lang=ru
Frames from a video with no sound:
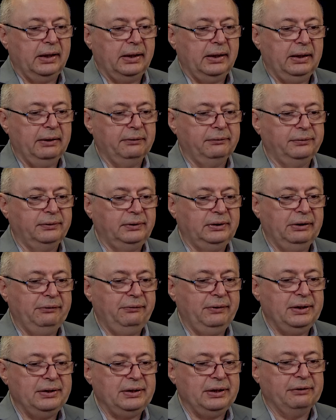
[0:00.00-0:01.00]
И в
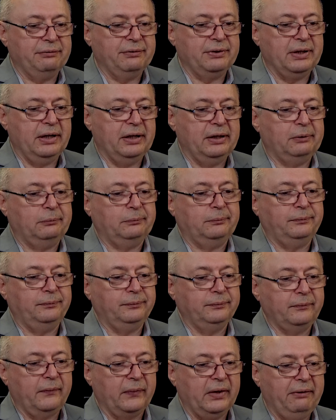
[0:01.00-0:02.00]
дивизии в целом
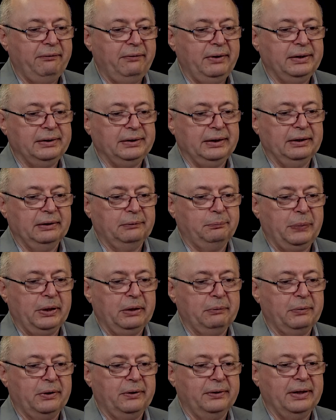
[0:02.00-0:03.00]
Дивизия
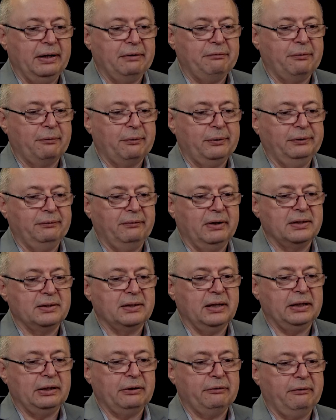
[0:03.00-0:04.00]
прибыла на фронт
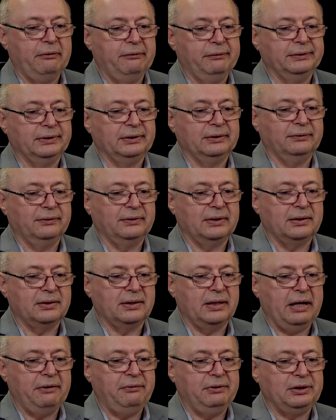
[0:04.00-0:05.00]
20 августа в
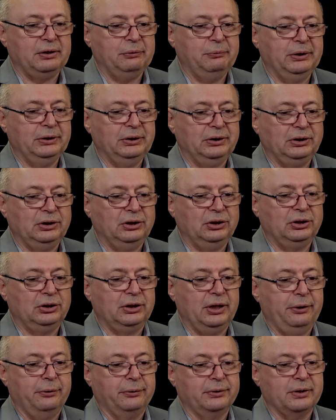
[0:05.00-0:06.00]
составе
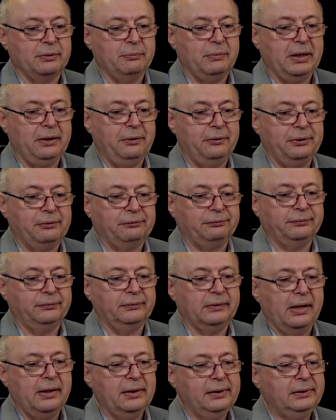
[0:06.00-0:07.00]
74 самолетов.
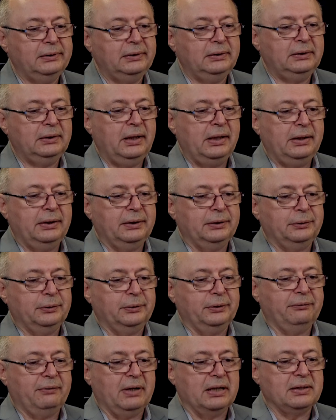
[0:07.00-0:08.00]

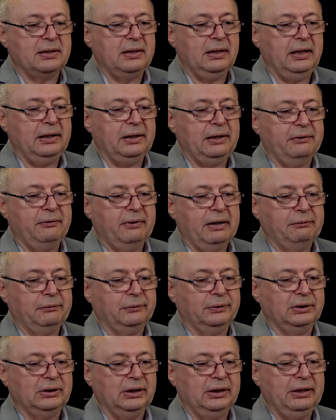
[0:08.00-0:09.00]
До 23
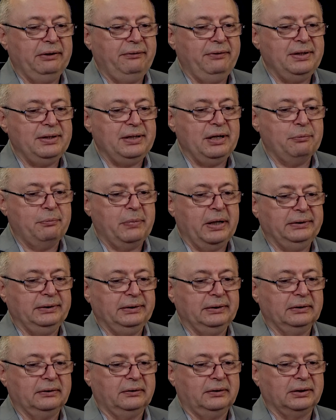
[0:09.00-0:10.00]
августа дивизия
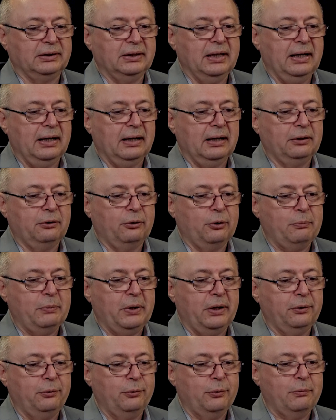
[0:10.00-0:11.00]
базировалась на
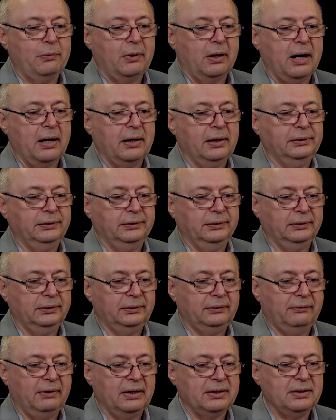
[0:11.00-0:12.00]
аэродромах Гумурак
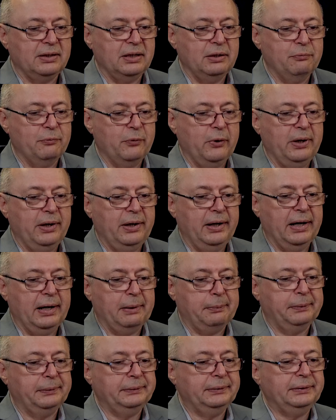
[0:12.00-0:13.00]
27 и
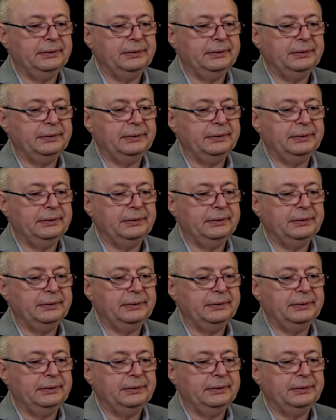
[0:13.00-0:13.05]
ЭАП,